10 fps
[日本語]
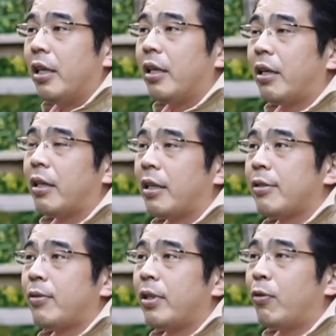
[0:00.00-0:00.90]
えー、彼がね
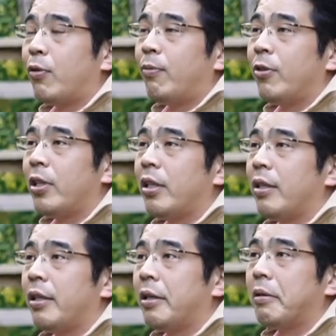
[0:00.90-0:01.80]
それでこう思い悩
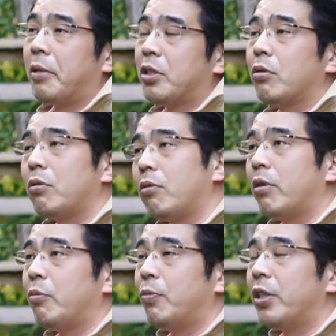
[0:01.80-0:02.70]
んで、まあ、ちょっとこれ
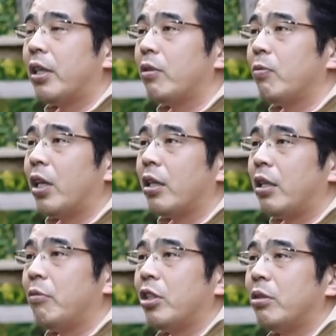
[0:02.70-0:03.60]
はもう無理かなと思って
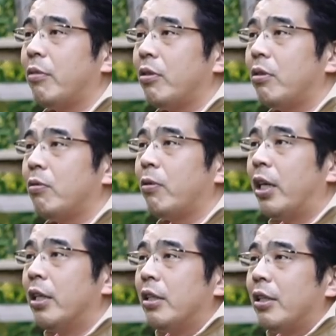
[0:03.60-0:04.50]
諦めてしまうっていうこと
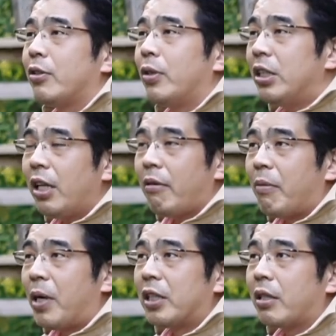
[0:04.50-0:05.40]
はそれ自体は
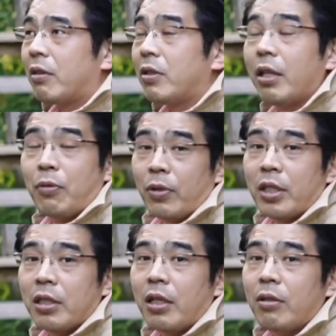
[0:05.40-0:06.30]
まあ仕方のないことだ
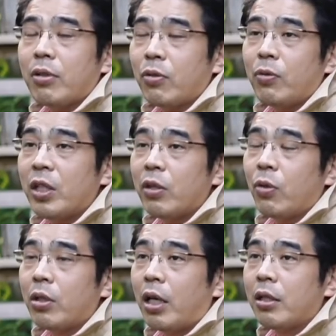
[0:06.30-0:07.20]
しあとはそれをねど
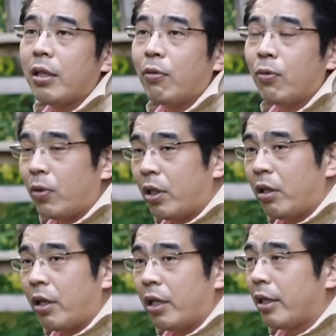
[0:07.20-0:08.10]
れぐらいあなたがフォローでき
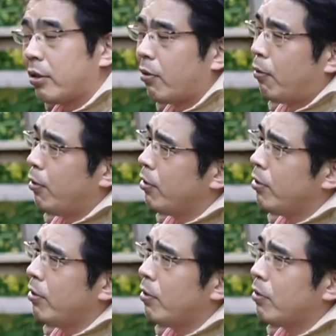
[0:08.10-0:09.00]
るかいやそうい
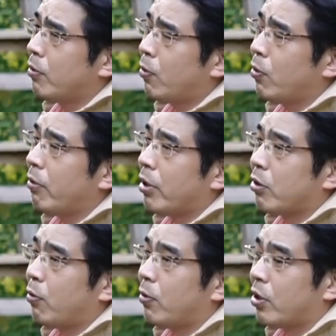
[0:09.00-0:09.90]
うことで
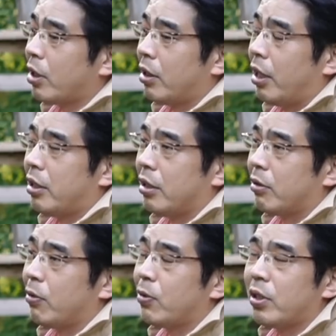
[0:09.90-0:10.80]
私フォローしたくないし
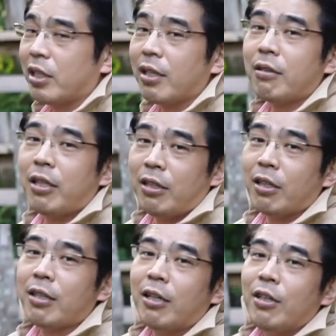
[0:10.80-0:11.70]
そういうお付き合いしたくないって
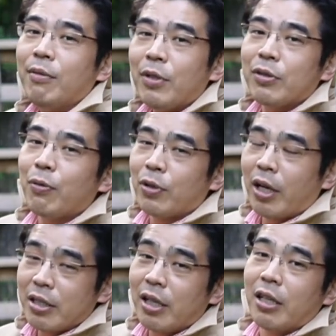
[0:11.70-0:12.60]
なったら、まあ、それはお
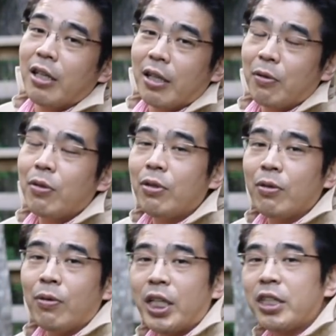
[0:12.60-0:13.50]
互い残念だけどってい
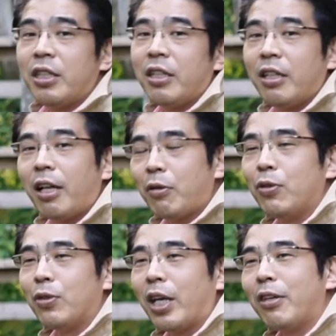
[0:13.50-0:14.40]
うお話だと
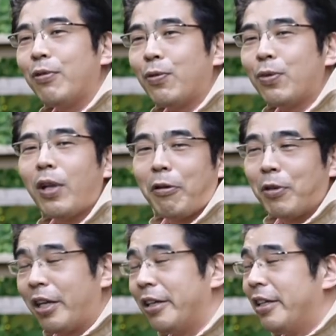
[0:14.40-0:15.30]
いうだけのことなの
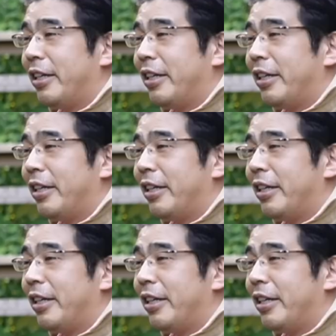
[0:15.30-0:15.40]
で、